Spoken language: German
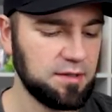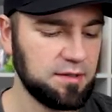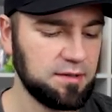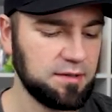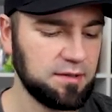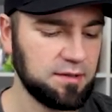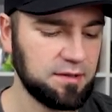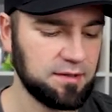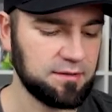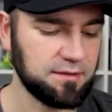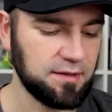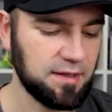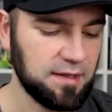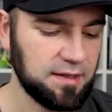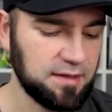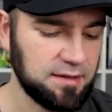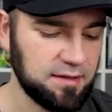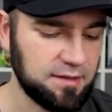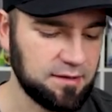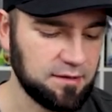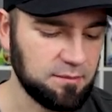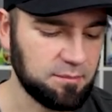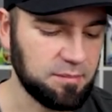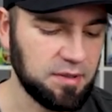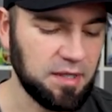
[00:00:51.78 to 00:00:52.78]
Da ist
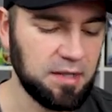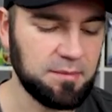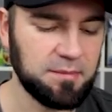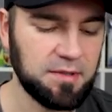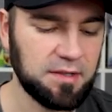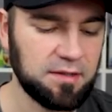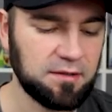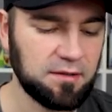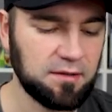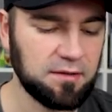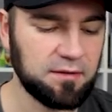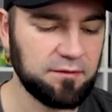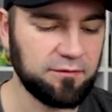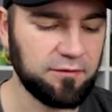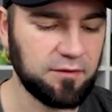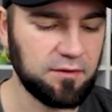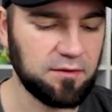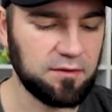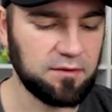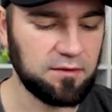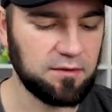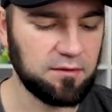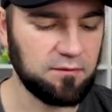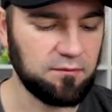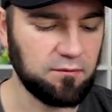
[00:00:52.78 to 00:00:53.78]
eigentlich eine Playmat drin,
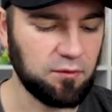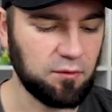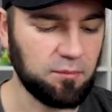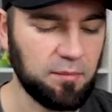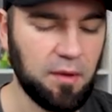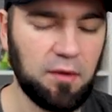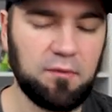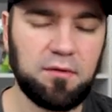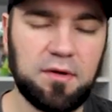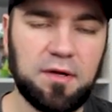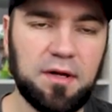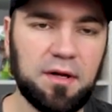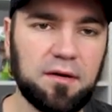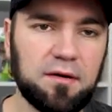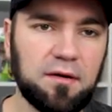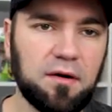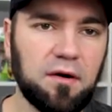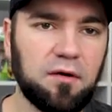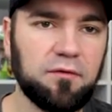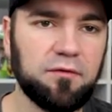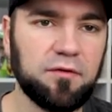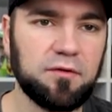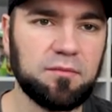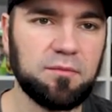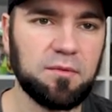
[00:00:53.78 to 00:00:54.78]
von, wo Mary dann
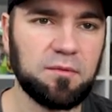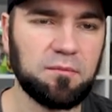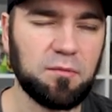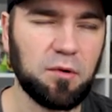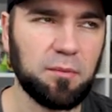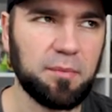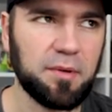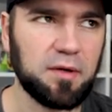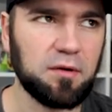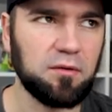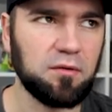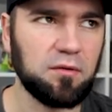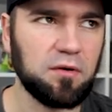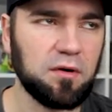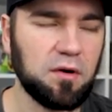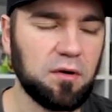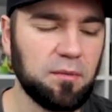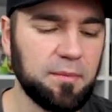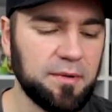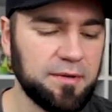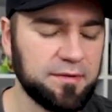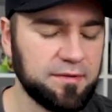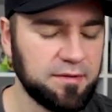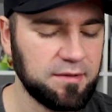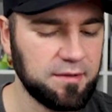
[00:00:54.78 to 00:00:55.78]
drauf ist mit Morpeko,
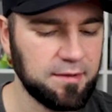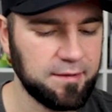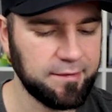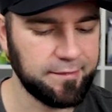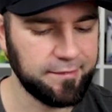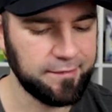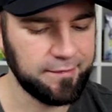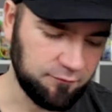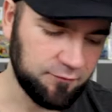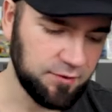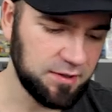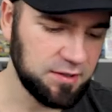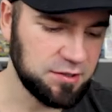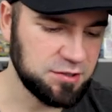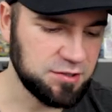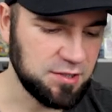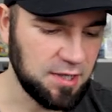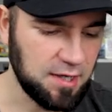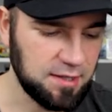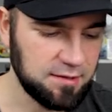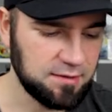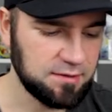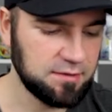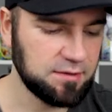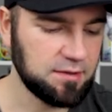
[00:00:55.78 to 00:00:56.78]
glaube ich. Finde ich
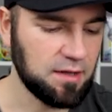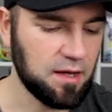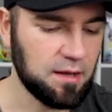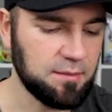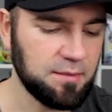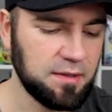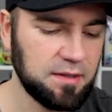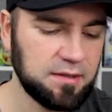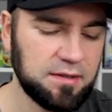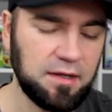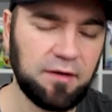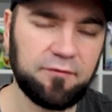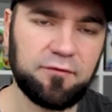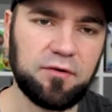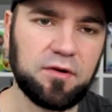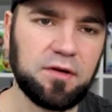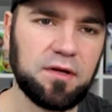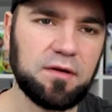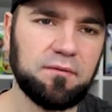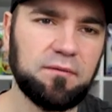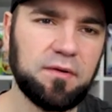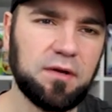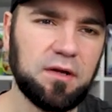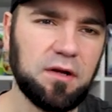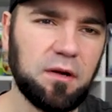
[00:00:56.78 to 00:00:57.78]
schade, aber dafür
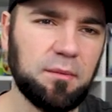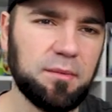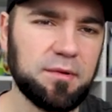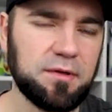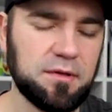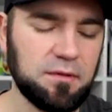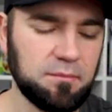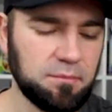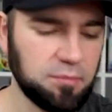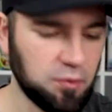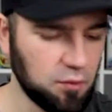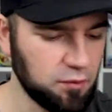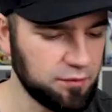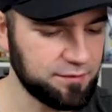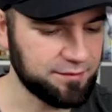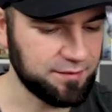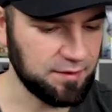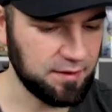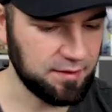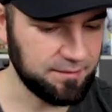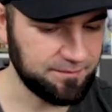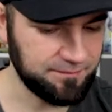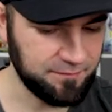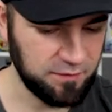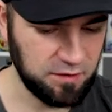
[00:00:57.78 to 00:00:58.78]
kriegen wir, glaube ich, einen
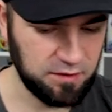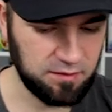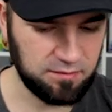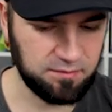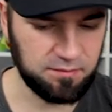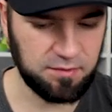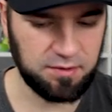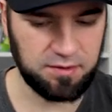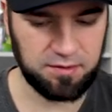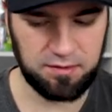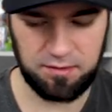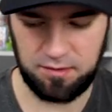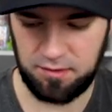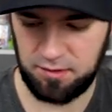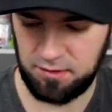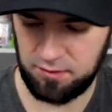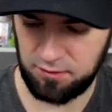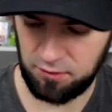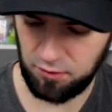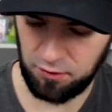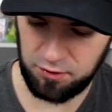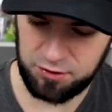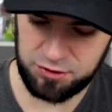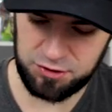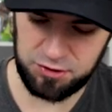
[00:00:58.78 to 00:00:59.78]
Poster, wenn ich mich nicht
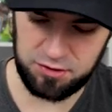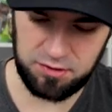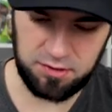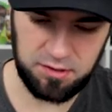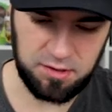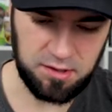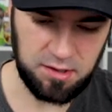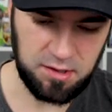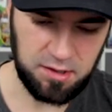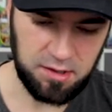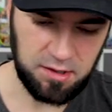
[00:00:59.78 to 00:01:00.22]
täusche.